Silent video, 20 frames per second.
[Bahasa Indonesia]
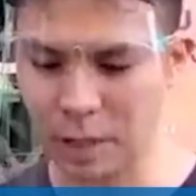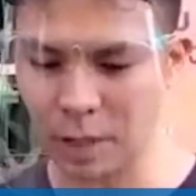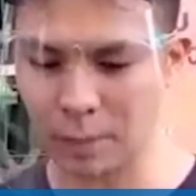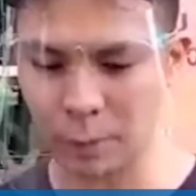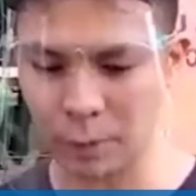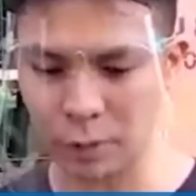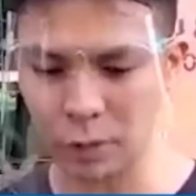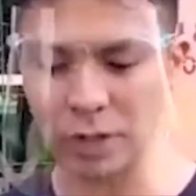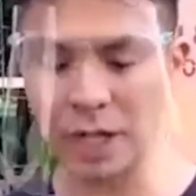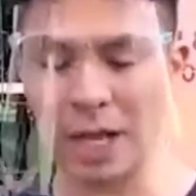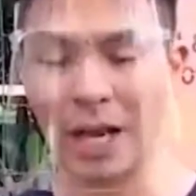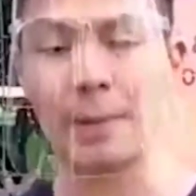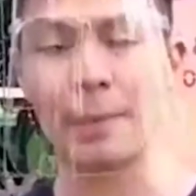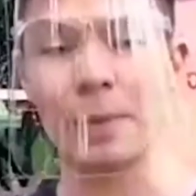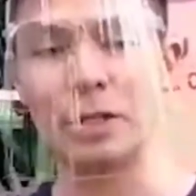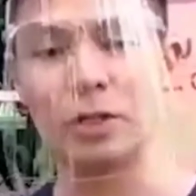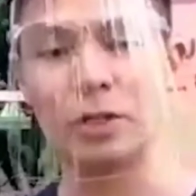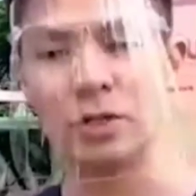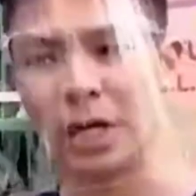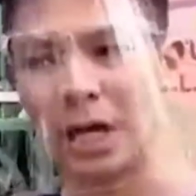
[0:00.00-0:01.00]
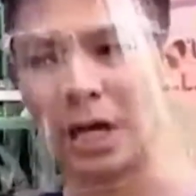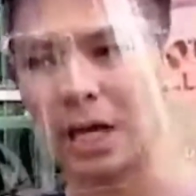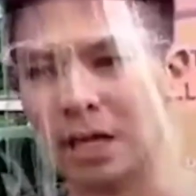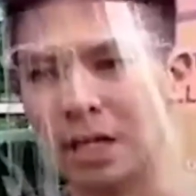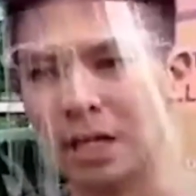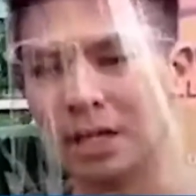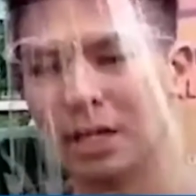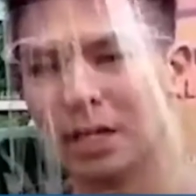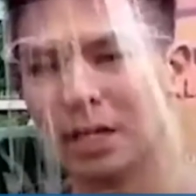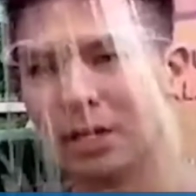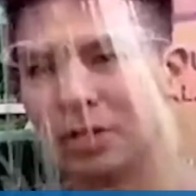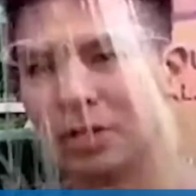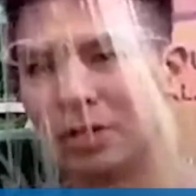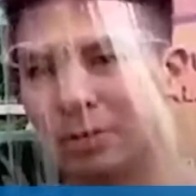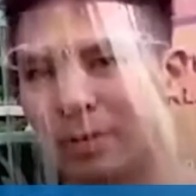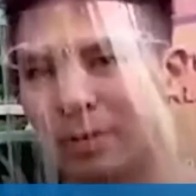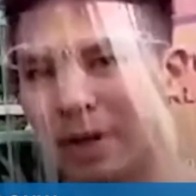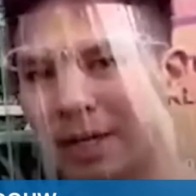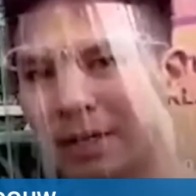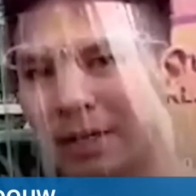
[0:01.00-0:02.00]
walaupun udah lama juga
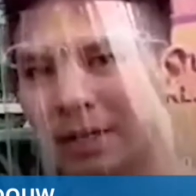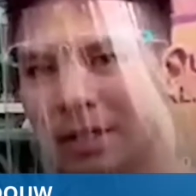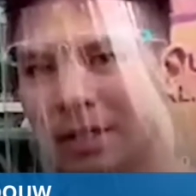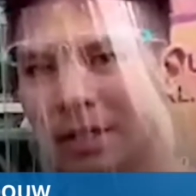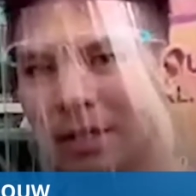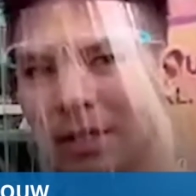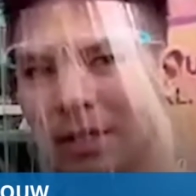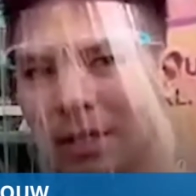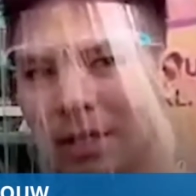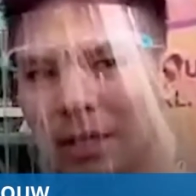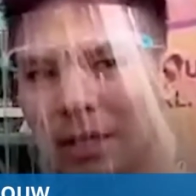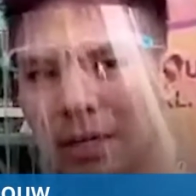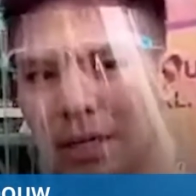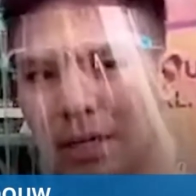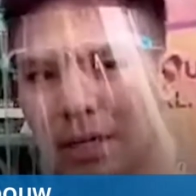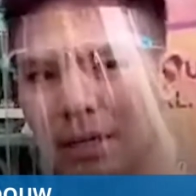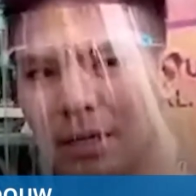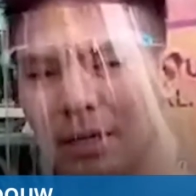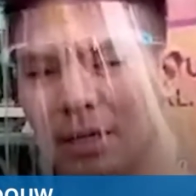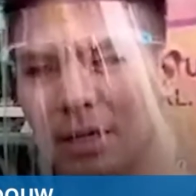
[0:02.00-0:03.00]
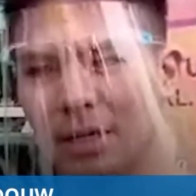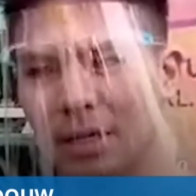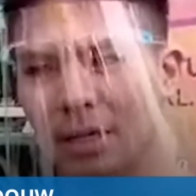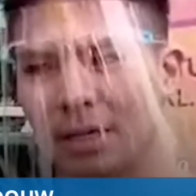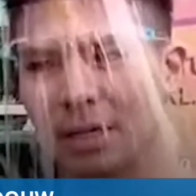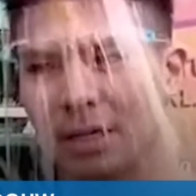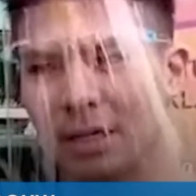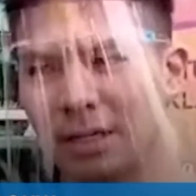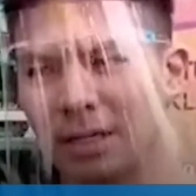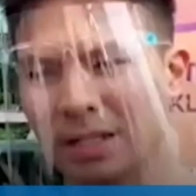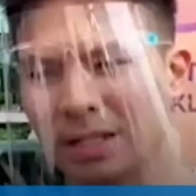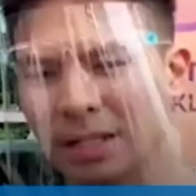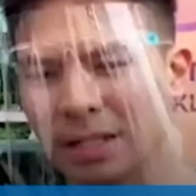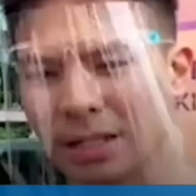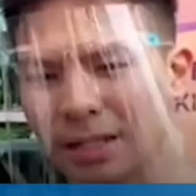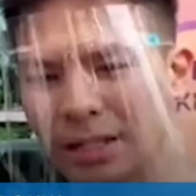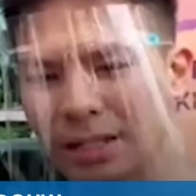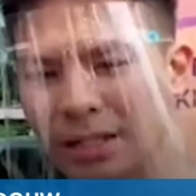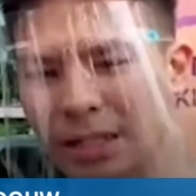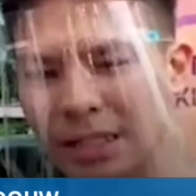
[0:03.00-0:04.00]
cuman uh,
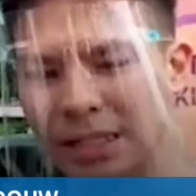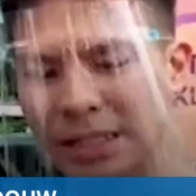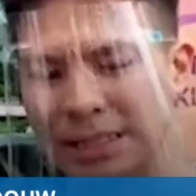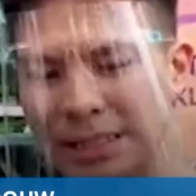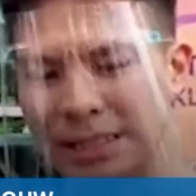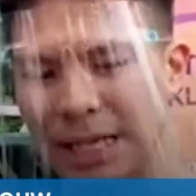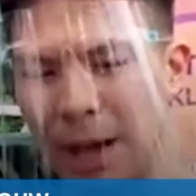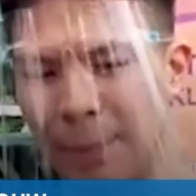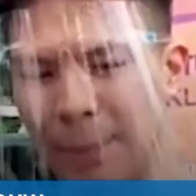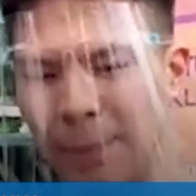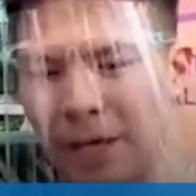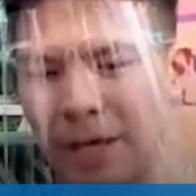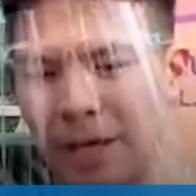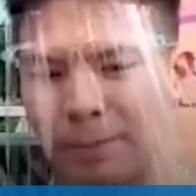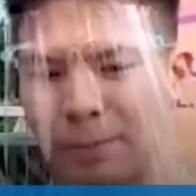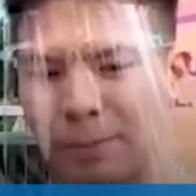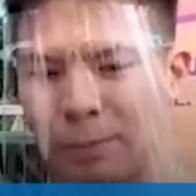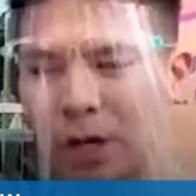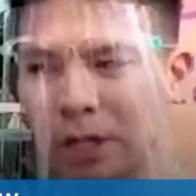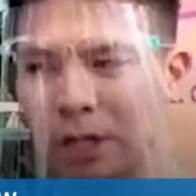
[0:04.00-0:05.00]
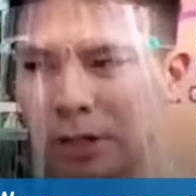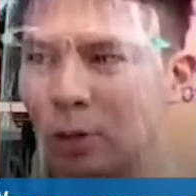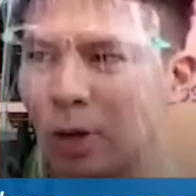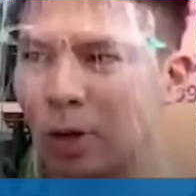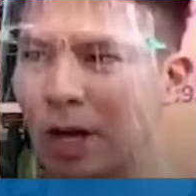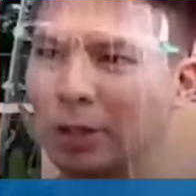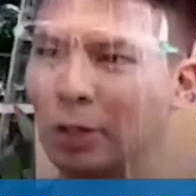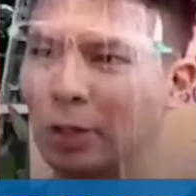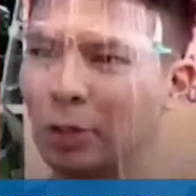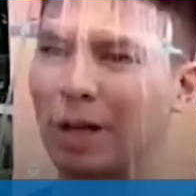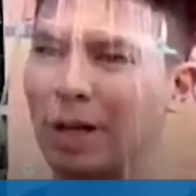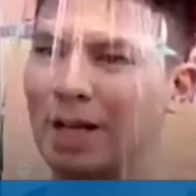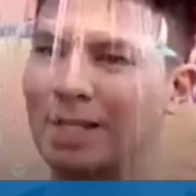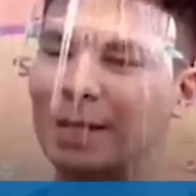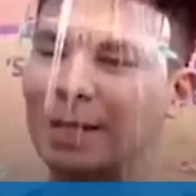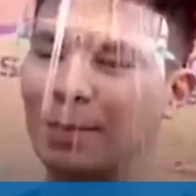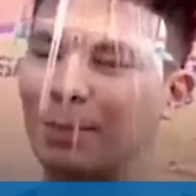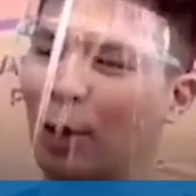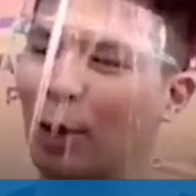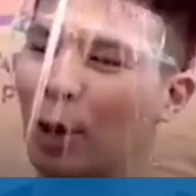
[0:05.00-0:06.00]
apa ya buat gue itu
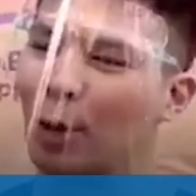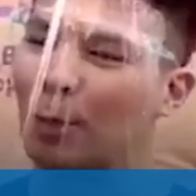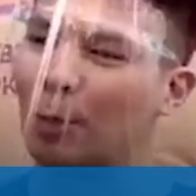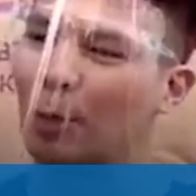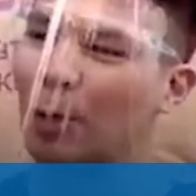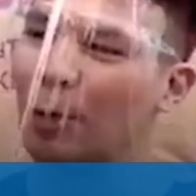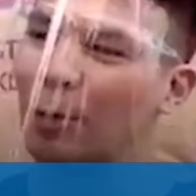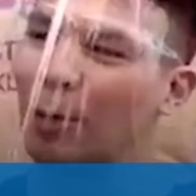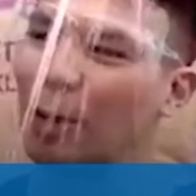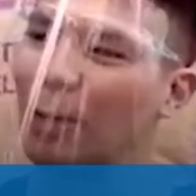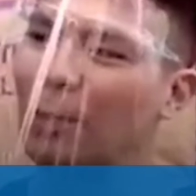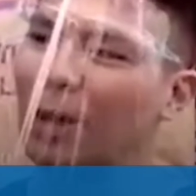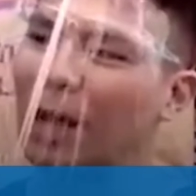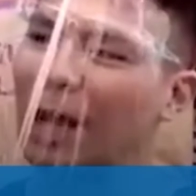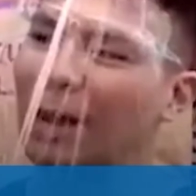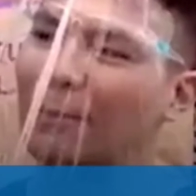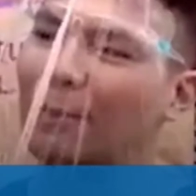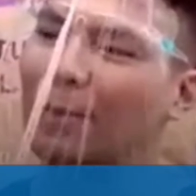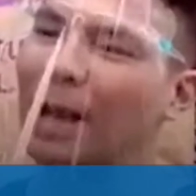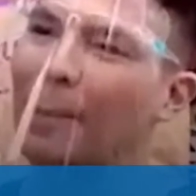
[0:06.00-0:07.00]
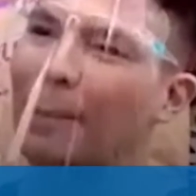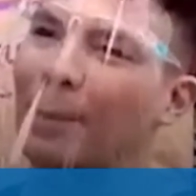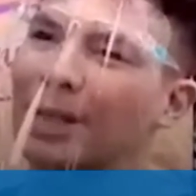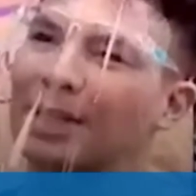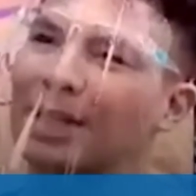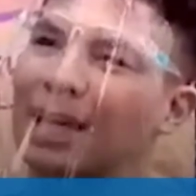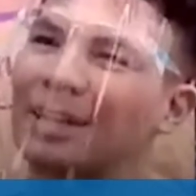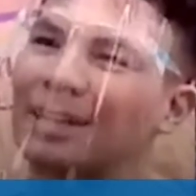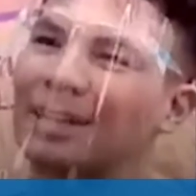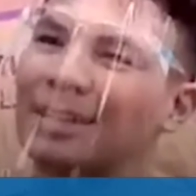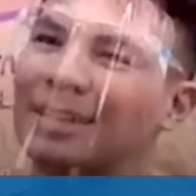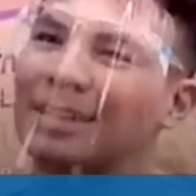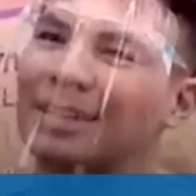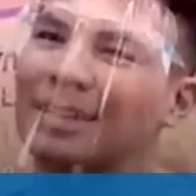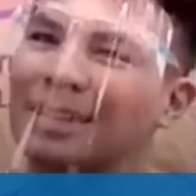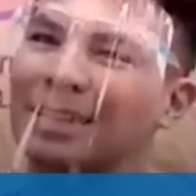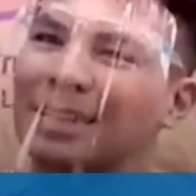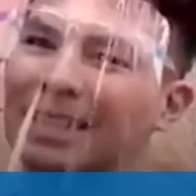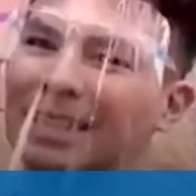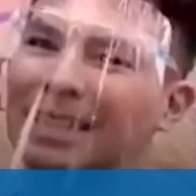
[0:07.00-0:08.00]
masih belum gue belum kayak mendapatkan
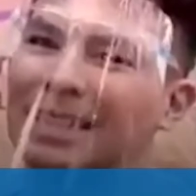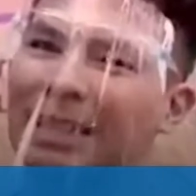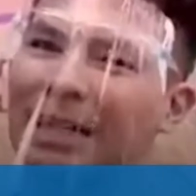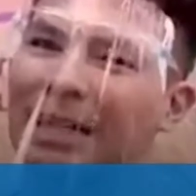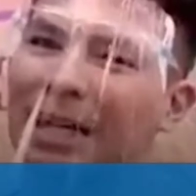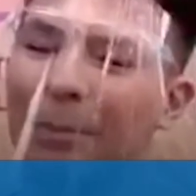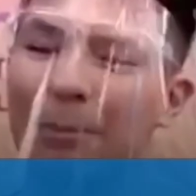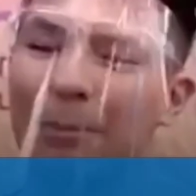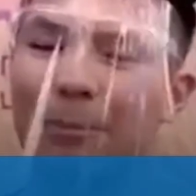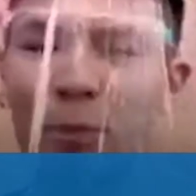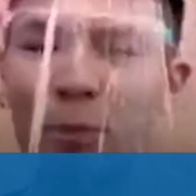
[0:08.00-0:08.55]
um,